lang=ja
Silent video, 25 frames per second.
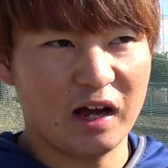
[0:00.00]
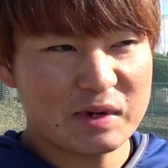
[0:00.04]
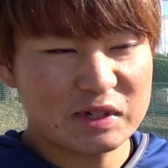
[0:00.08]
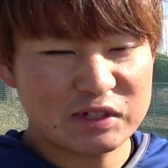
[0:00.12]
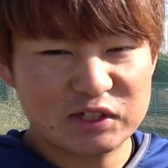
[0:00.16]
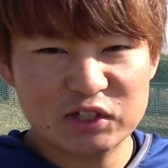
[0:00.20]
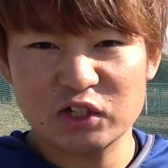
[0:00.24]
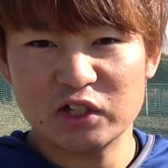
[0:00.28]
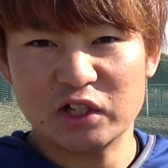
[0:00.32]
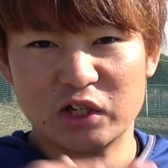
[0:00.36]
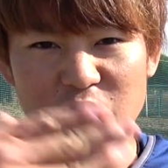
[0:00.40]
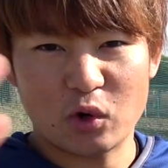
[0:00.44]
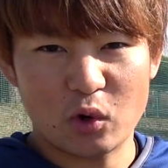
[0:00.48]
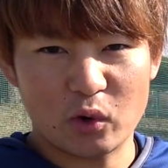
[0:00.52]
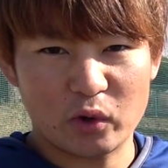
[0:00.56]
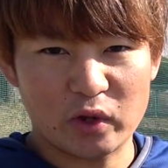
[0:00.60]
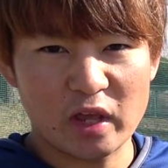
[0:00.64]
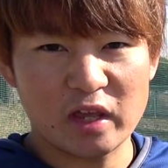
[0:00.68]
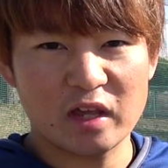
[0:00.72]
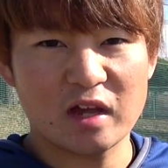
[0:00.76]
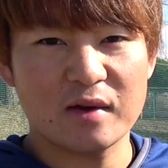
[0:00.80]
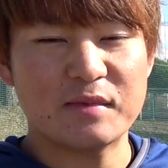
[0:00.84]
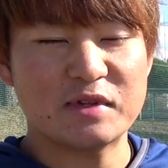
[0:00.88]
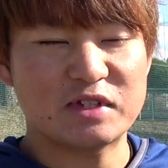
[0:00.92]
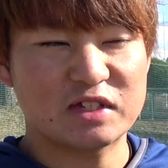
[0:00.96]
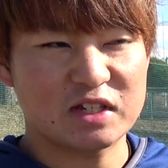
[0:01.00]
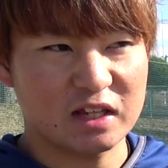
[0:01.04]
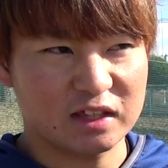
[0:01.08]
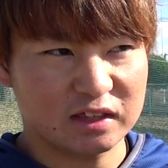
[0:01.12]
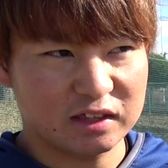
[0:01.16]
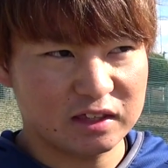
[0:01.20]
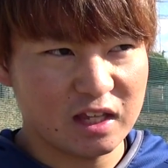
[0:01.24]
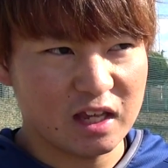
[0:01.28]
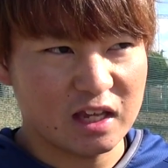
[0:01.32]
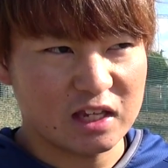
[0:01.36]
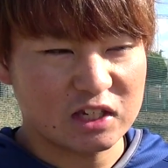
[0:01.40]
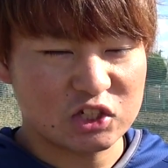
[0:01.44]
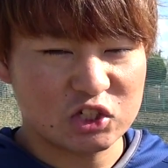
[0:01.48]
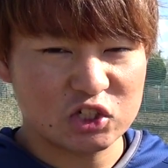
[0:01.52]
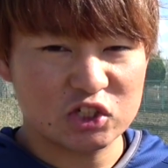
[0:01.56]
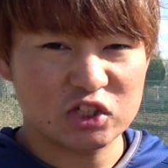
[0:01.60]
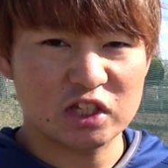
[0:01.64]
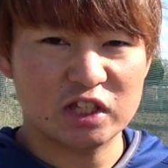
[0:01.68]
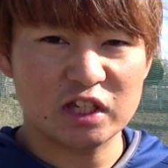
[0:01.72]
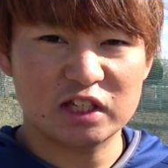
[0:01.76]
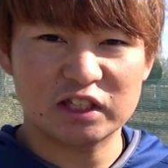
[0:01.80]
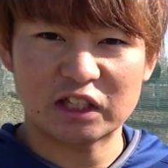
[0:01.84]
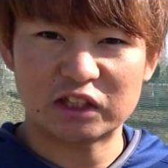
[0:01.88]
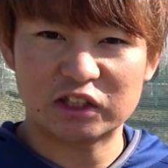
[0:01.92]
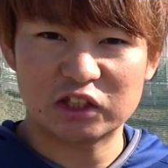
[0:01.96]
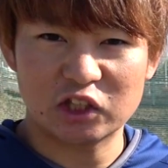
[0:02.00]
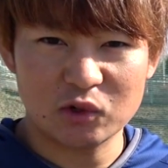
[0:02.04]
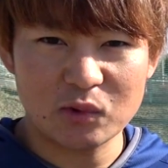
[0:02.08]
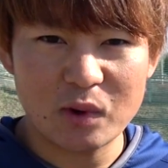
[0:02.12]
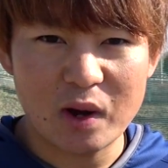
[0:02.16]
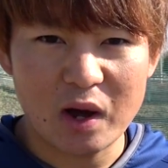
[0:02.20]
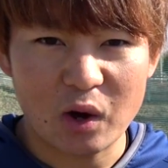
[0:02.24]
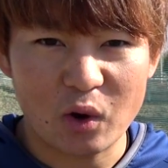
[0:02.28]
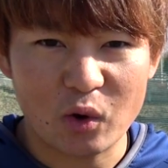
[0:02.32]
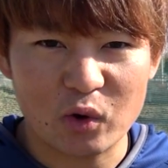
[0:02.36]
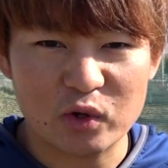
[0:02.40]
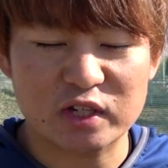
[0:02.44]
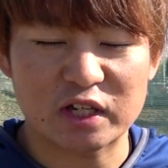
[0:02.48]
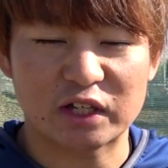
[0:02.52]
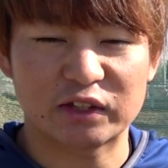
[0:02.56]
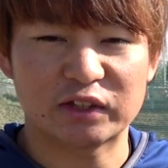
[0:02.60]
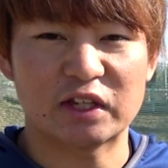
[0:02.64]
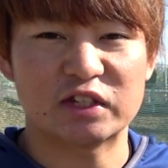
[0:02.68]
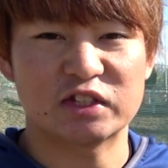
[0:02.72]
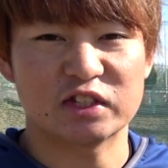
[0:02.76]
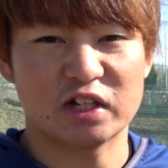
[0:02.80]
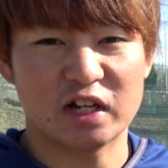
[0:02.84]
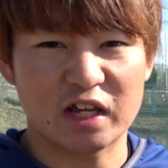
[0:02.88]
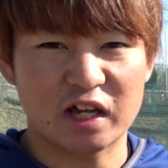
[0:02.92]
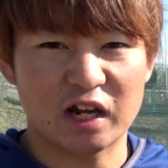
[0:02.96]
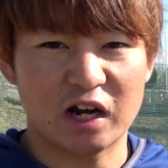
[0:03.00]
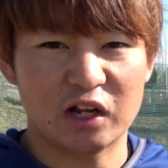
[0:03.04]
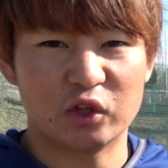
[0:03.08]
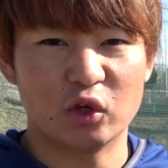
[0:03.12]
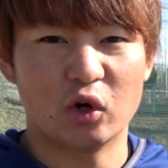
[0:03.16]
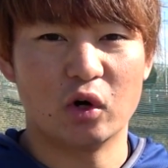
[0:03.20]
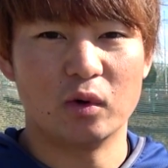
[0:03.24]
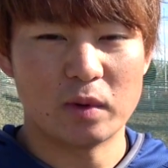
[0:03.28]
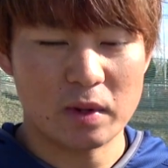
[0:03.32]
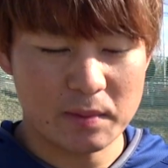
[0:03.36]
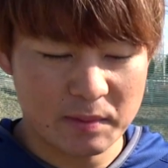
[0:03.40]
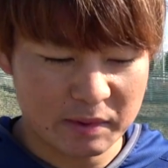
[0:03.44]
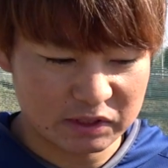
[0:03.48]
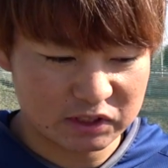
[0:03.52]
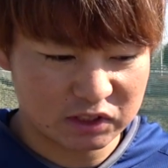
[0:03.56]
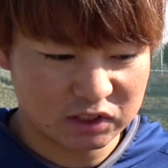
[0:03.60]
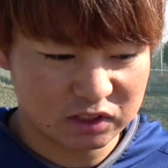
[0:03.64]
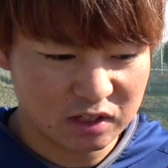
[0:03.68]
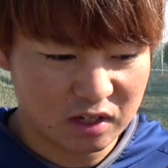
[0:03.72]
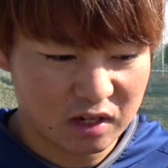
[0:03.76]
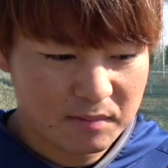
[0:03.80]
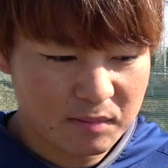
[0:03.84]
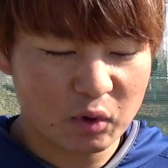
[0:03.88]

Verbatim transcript: まあ、すぐにこう原因が見つかって修正できたっていうのは大きかったんじゃないかなと思います、